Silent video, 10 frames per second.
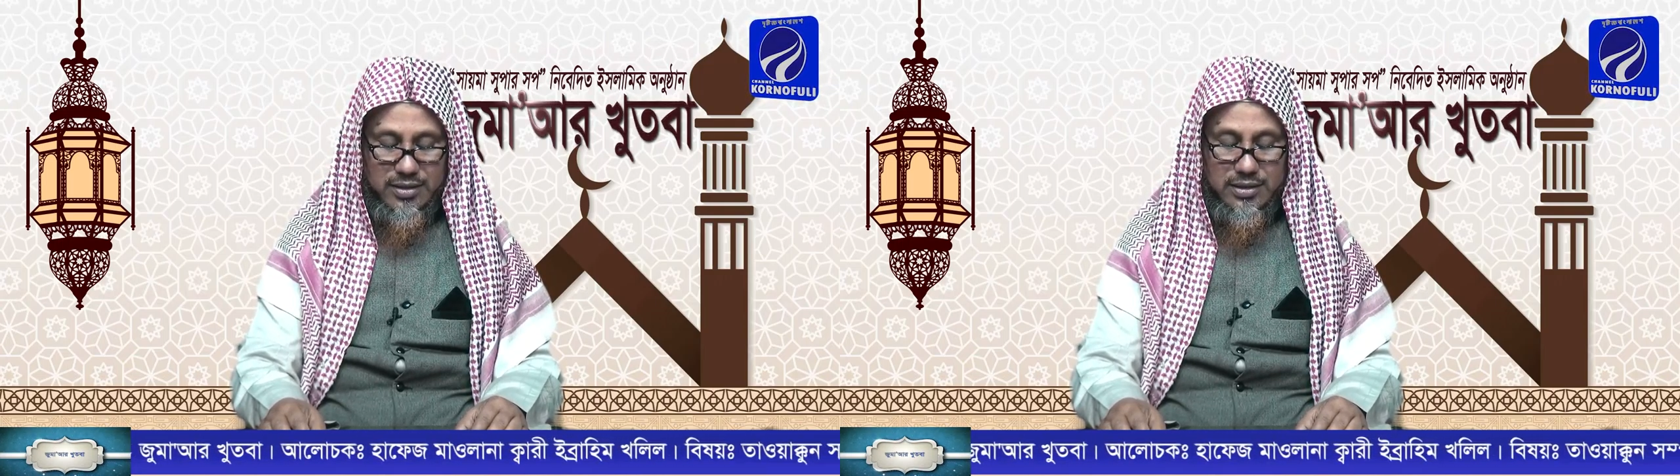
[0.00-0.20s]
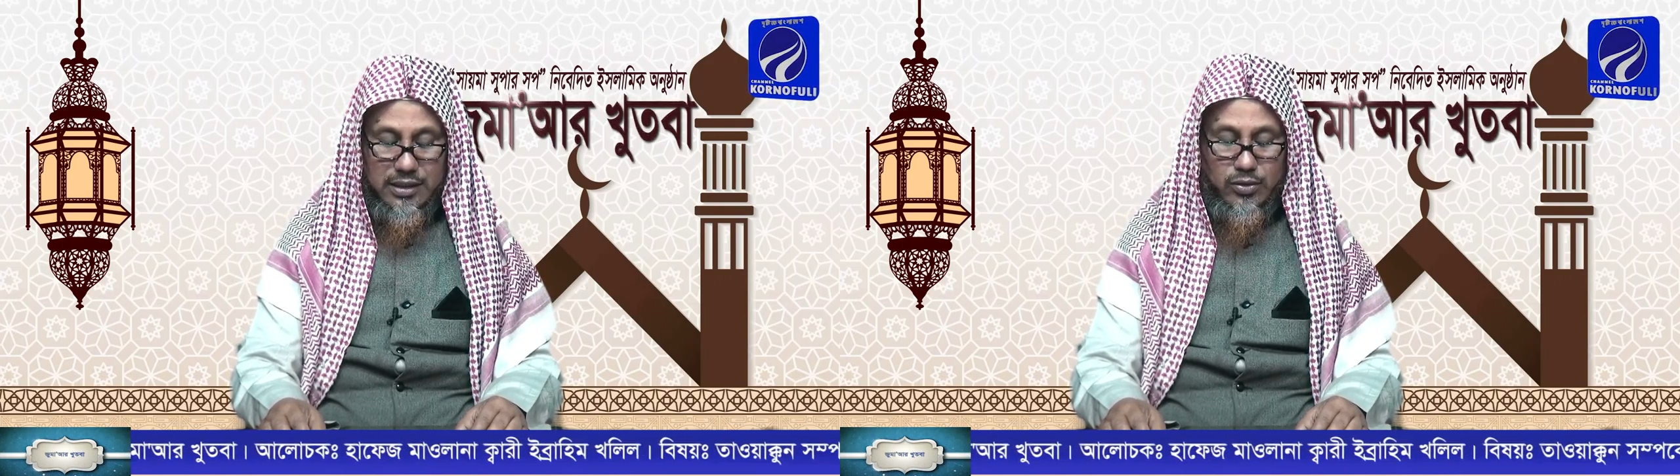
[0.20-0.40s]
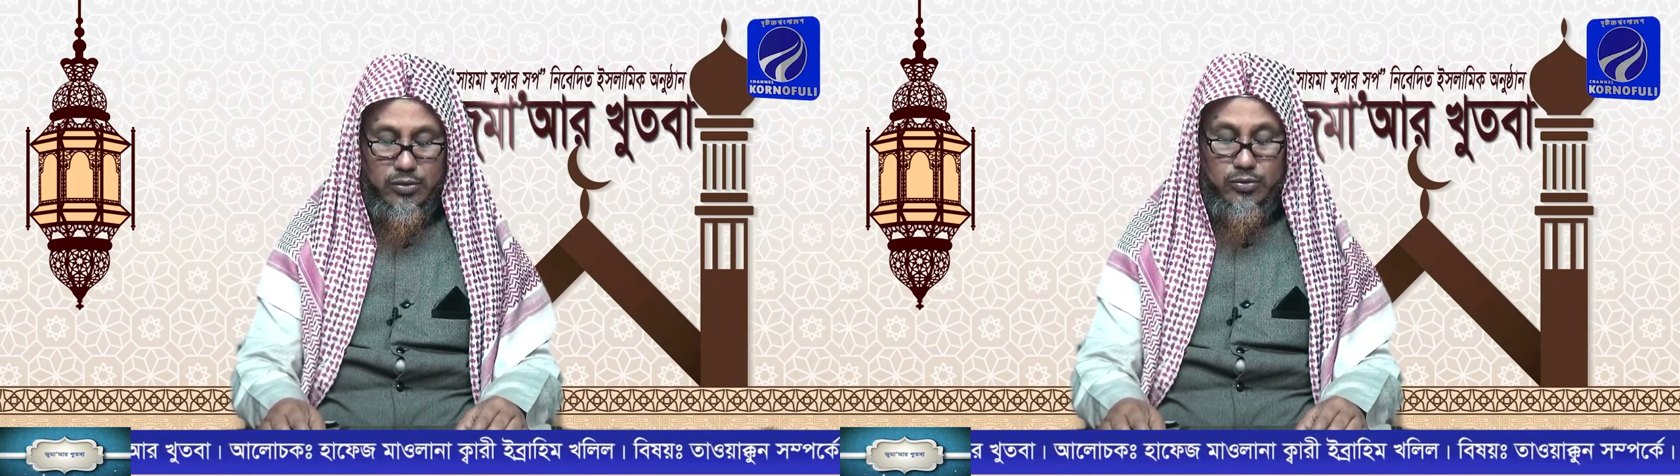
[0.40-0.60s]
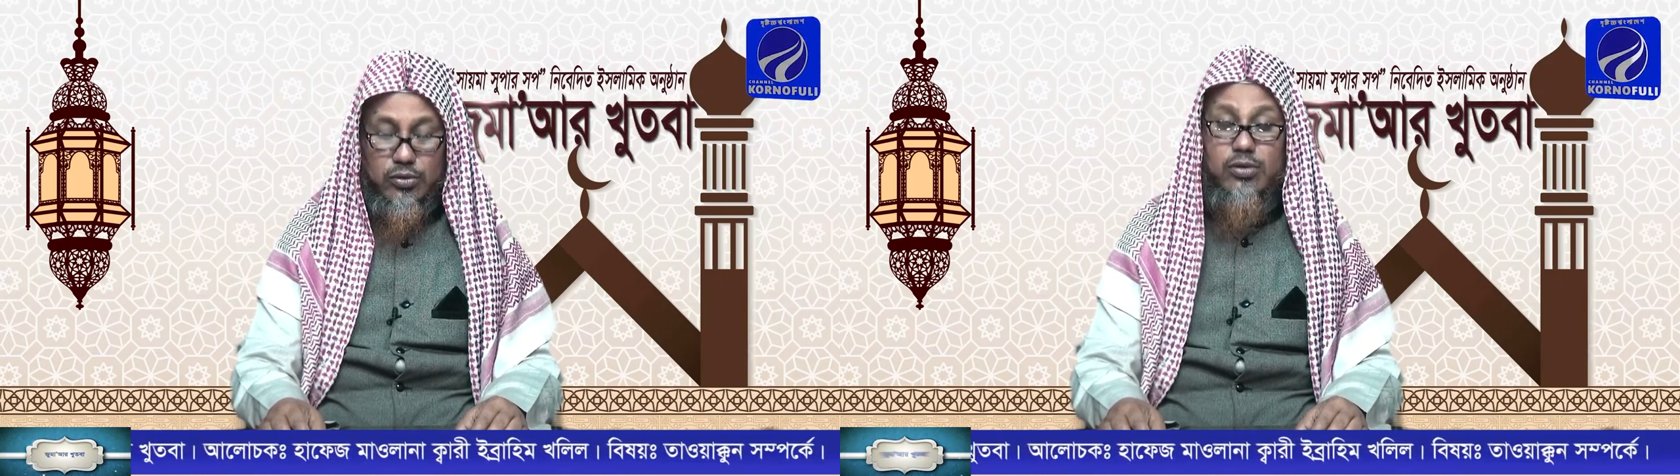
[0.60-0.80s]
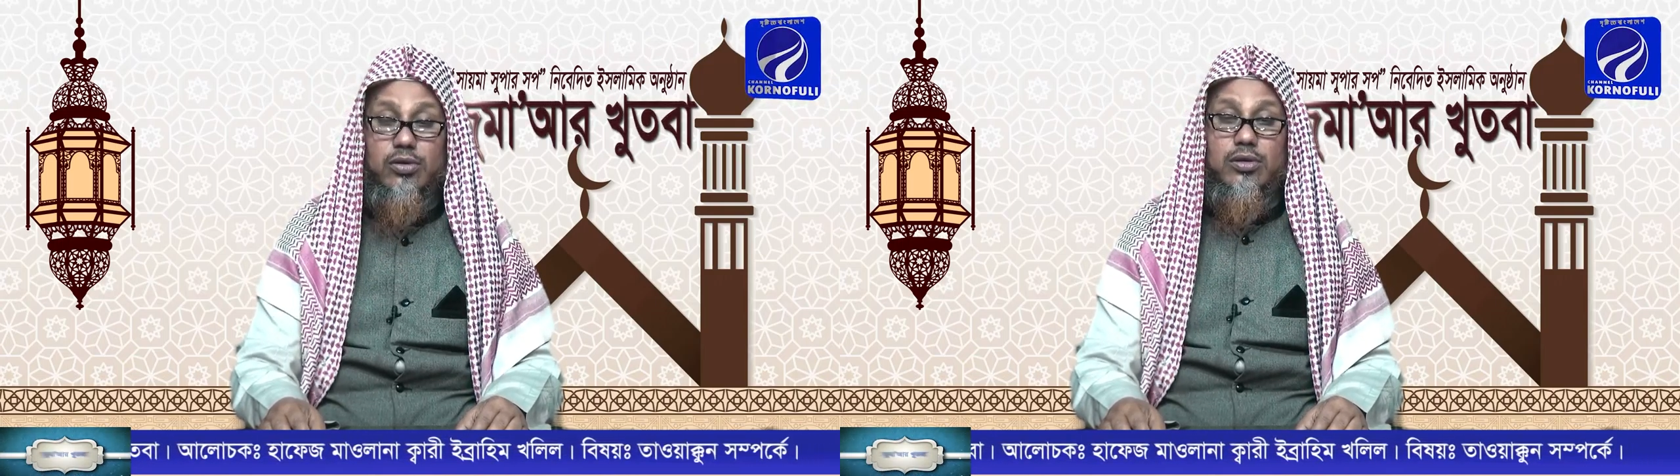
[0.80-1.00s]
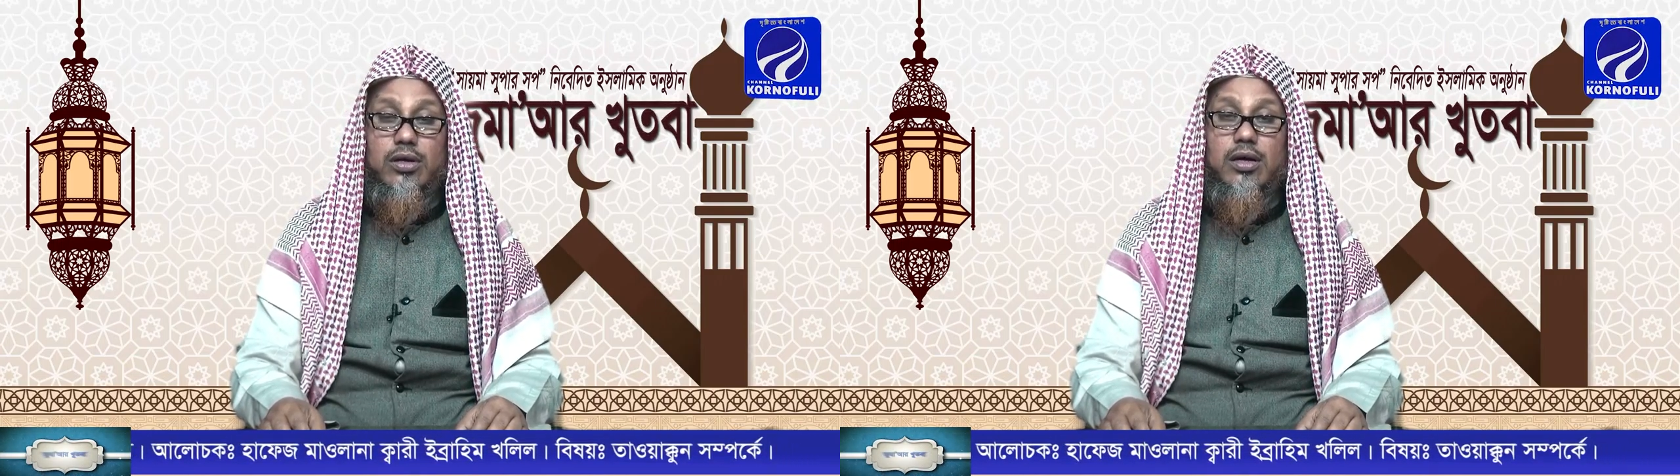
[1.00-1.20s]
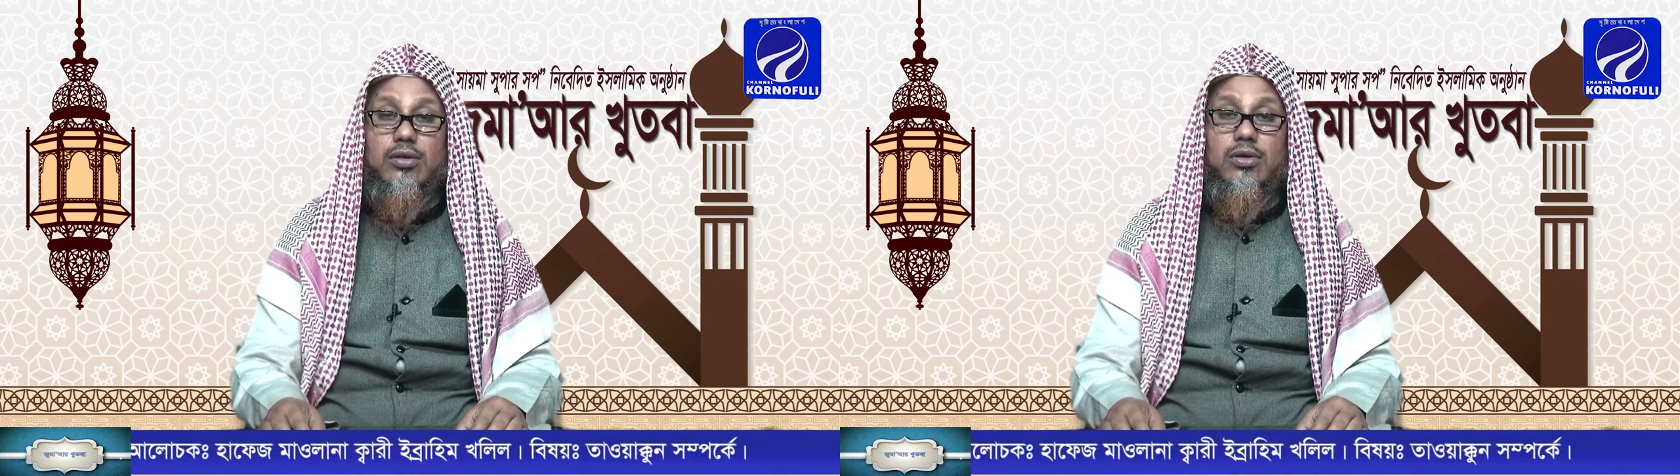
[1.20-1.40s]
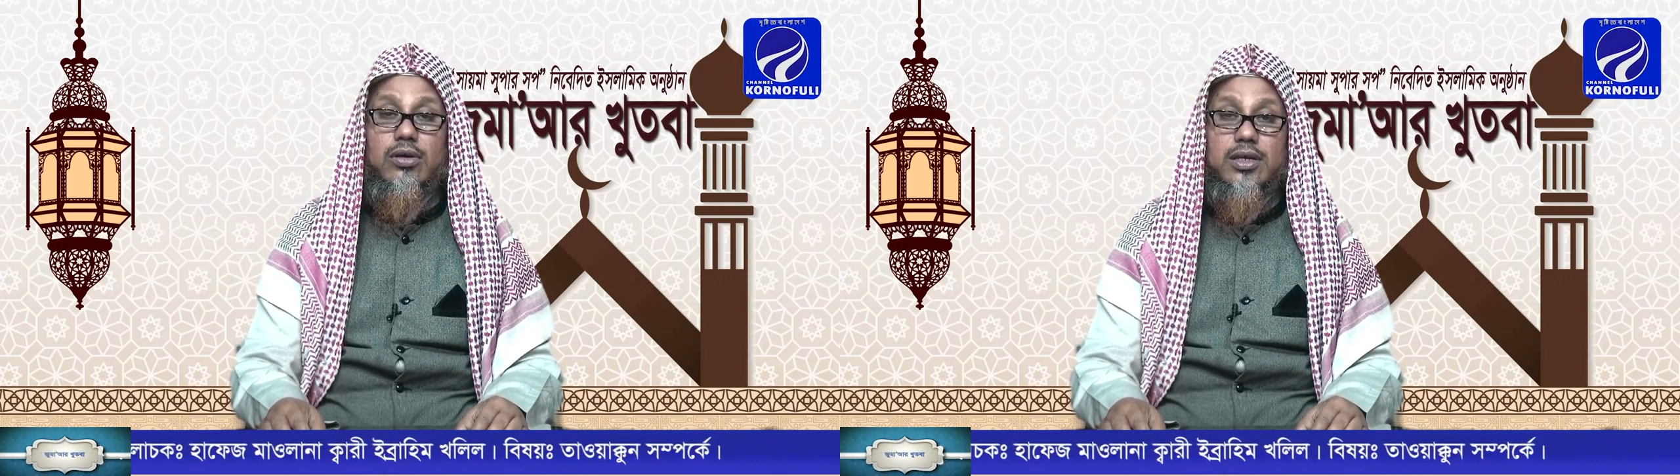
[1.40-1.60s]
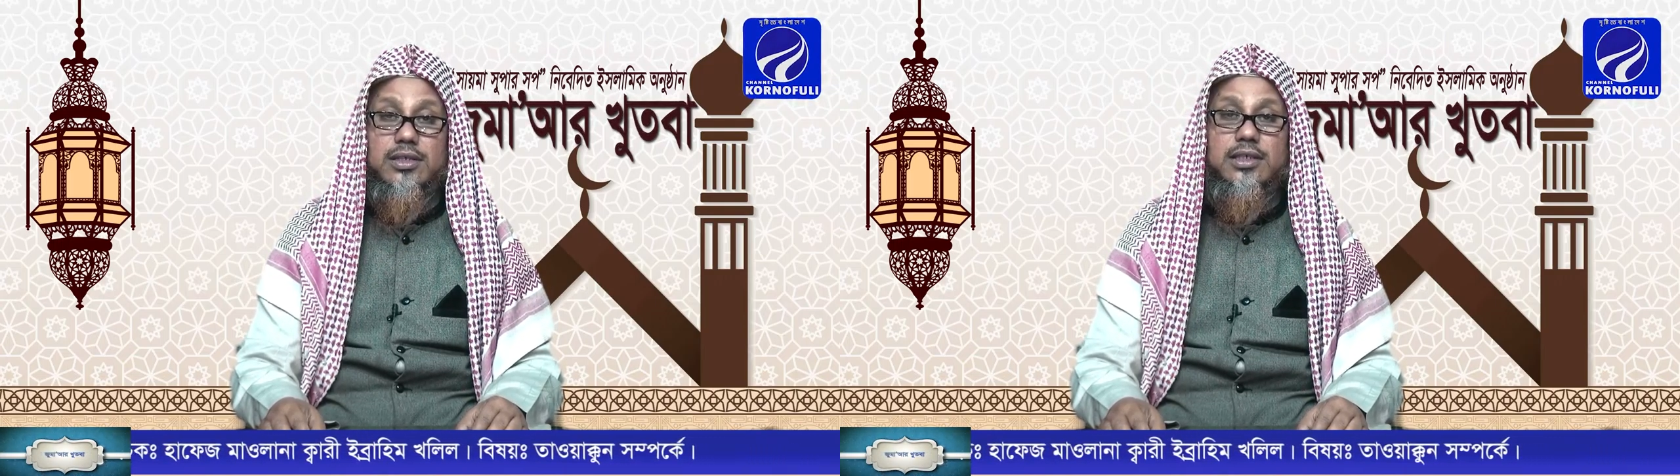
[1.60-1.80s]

যাদের অন্তর আল্লাহর